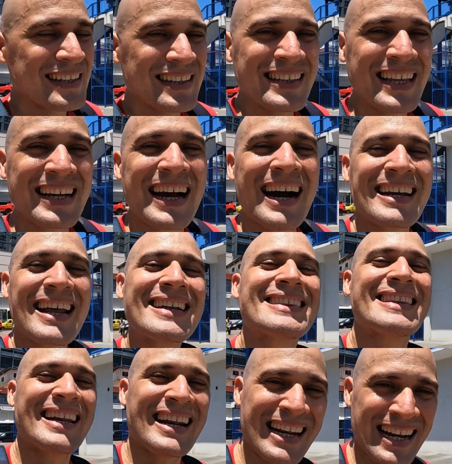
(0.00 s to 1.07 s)
de
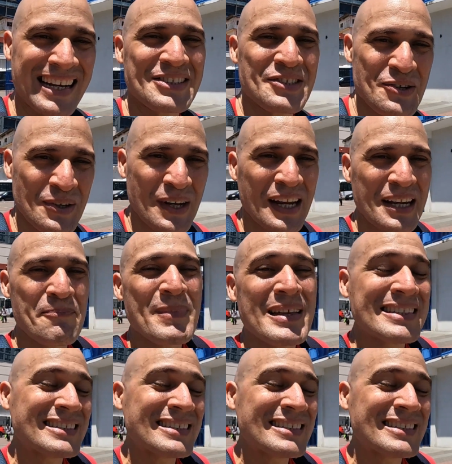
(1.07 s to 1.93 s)
carácter nacional.